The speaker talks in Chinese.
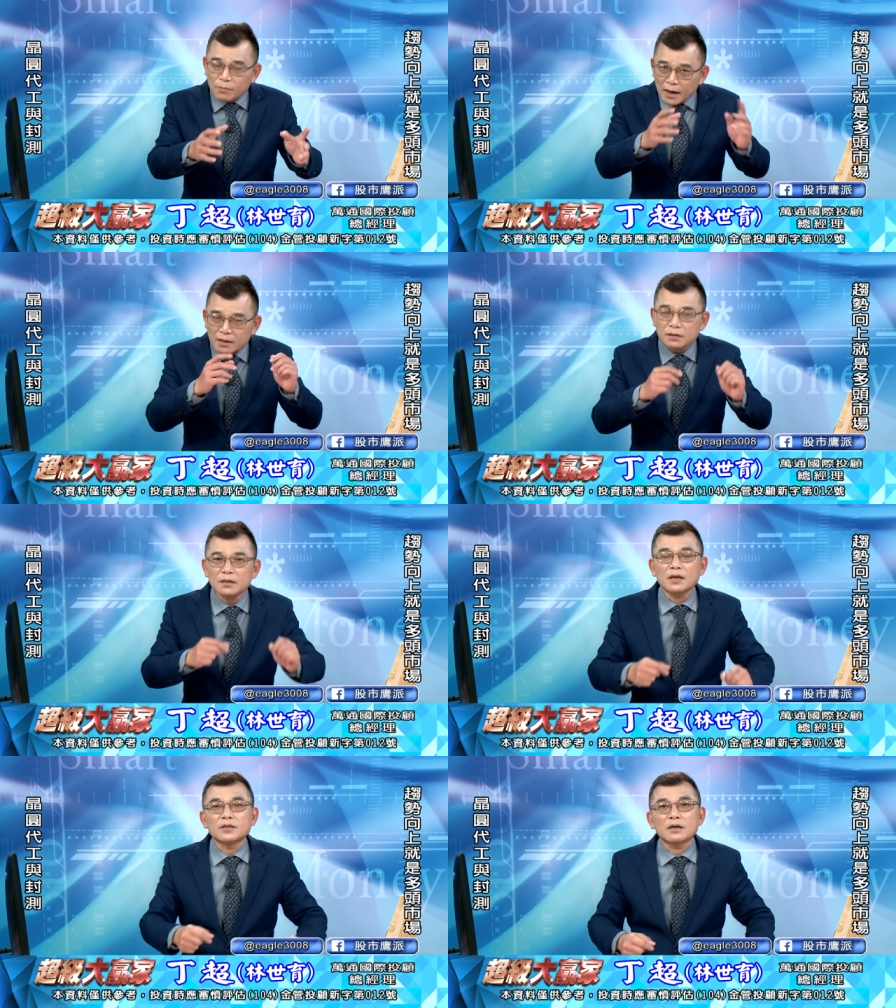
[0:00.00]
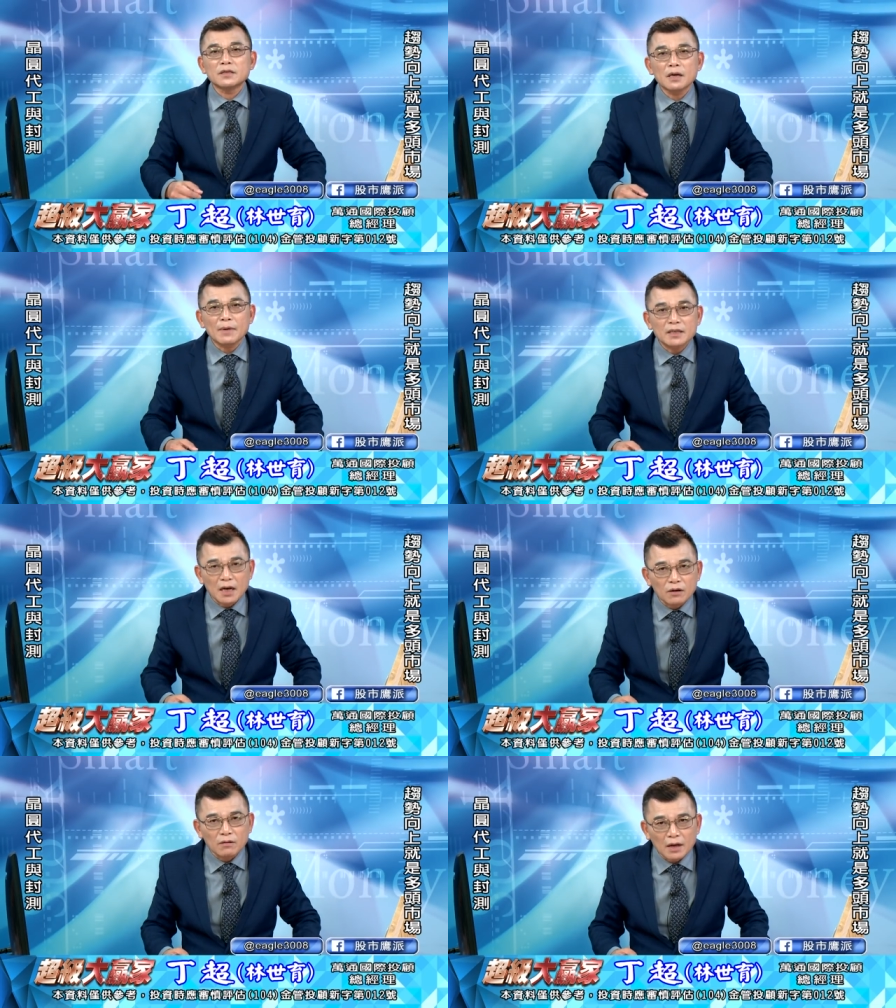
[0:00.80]
有买，也有叫人家买
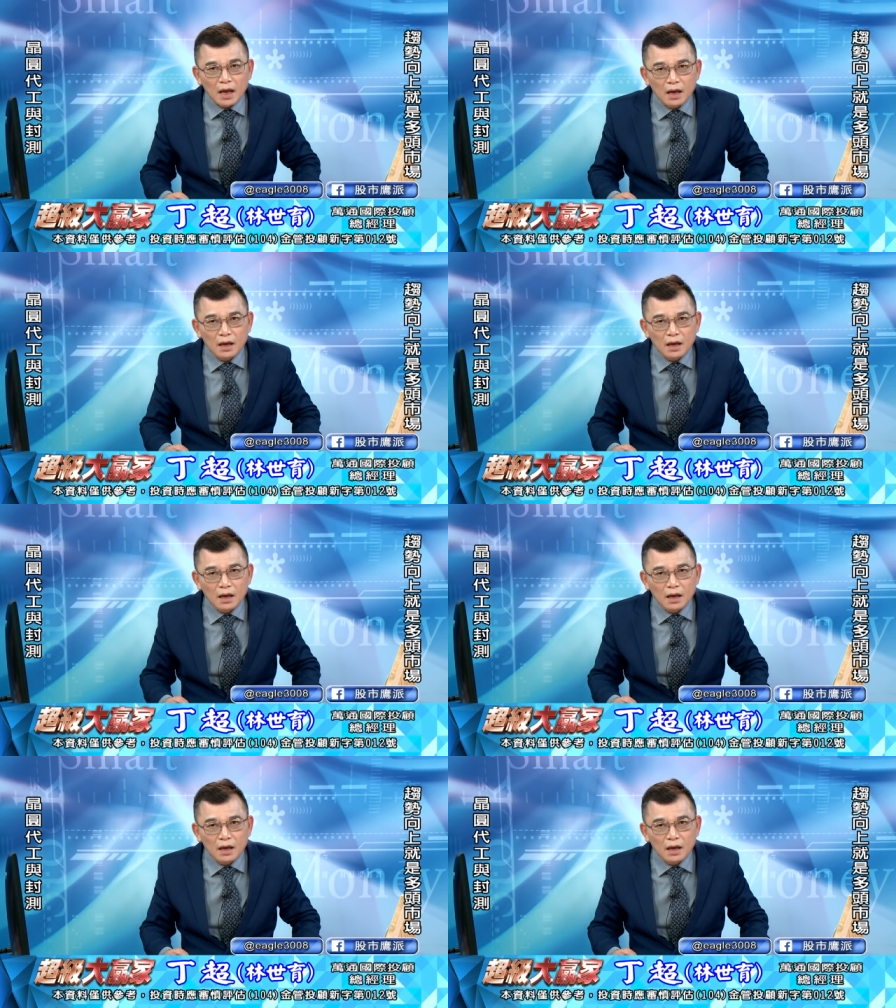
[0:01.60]
长龙的。